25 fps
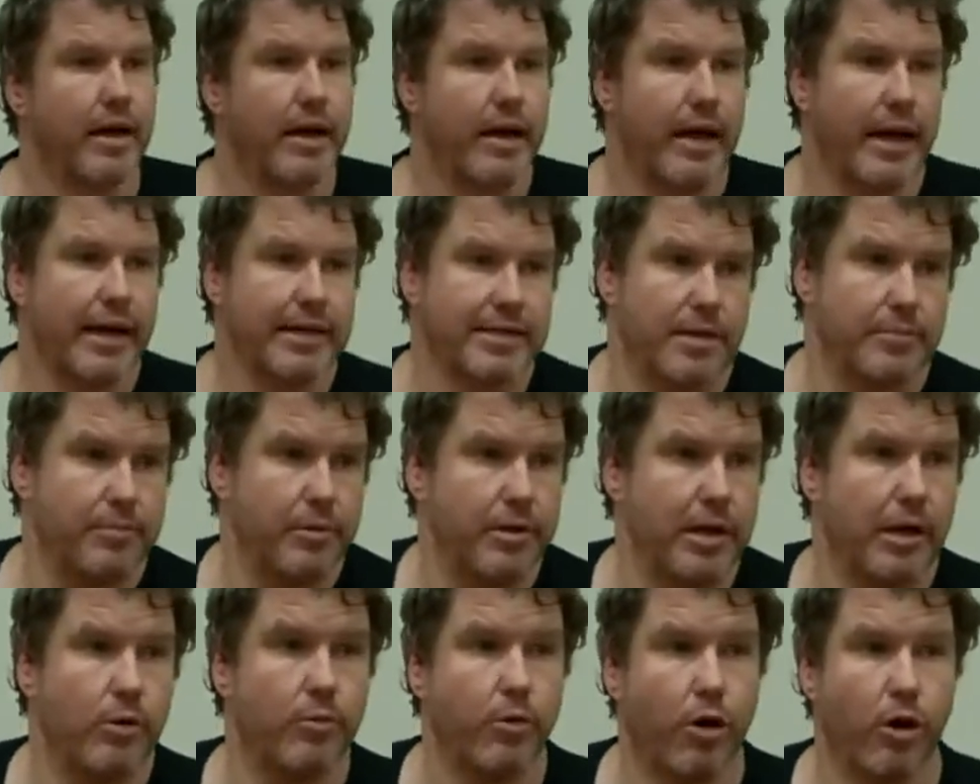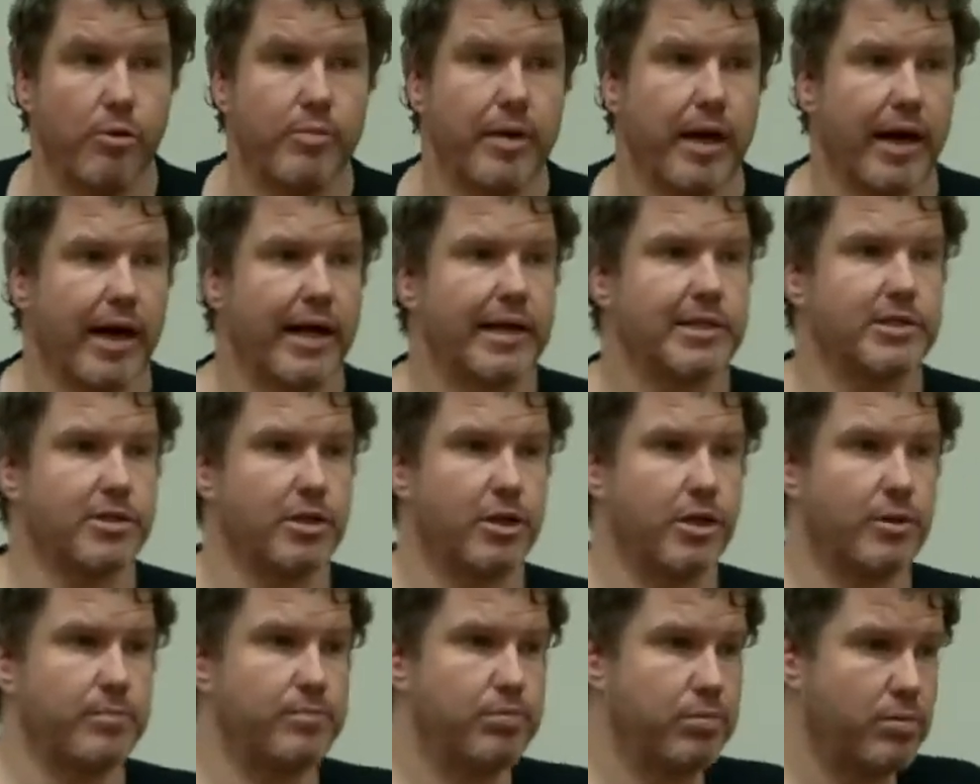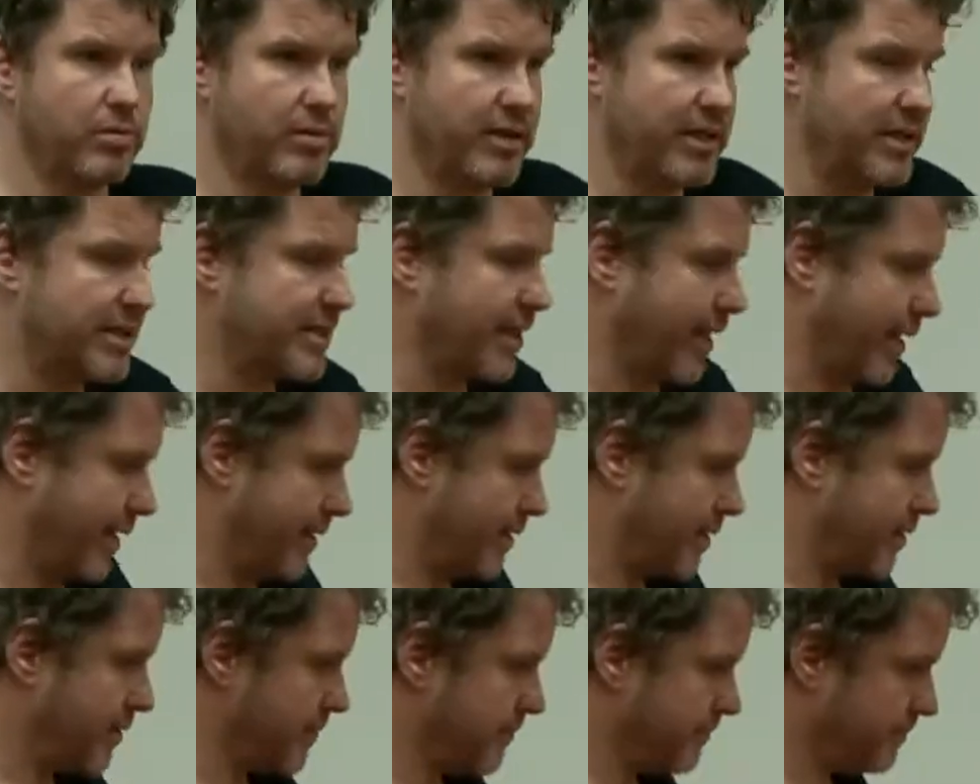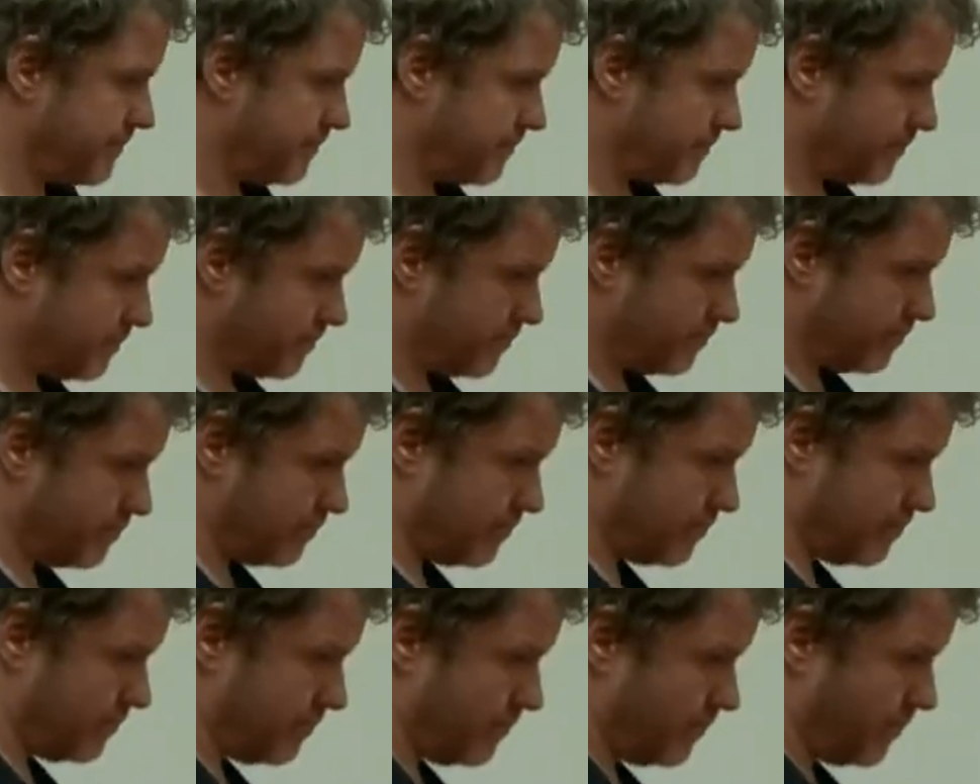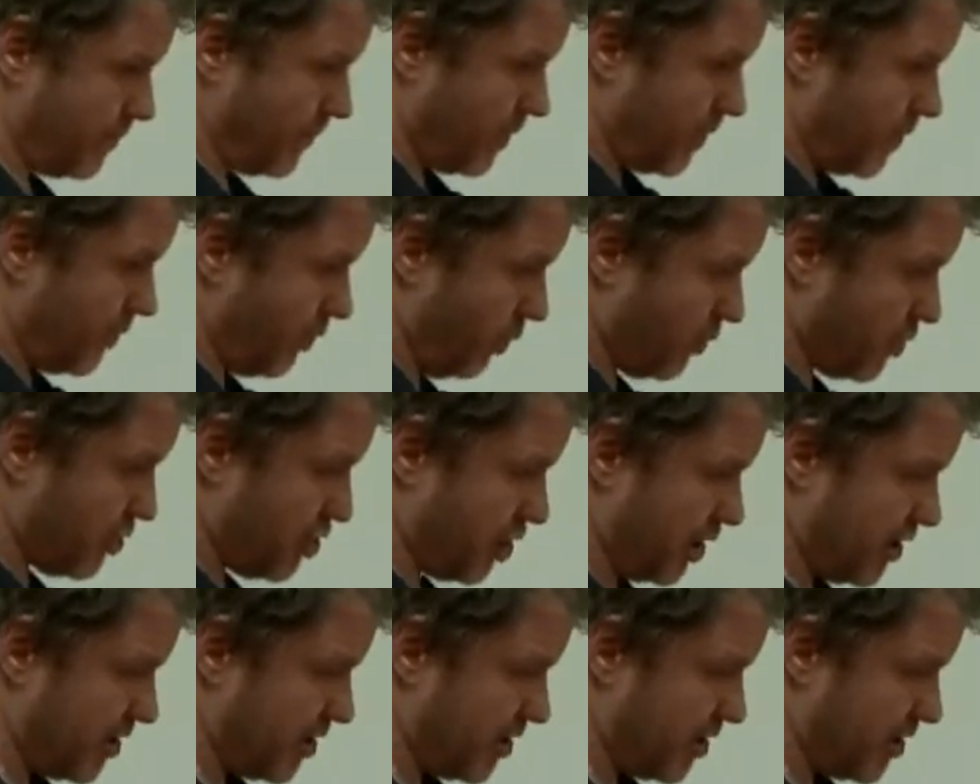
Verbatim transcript: example. Et au premier exemple, il s'arrête. Donc j'ai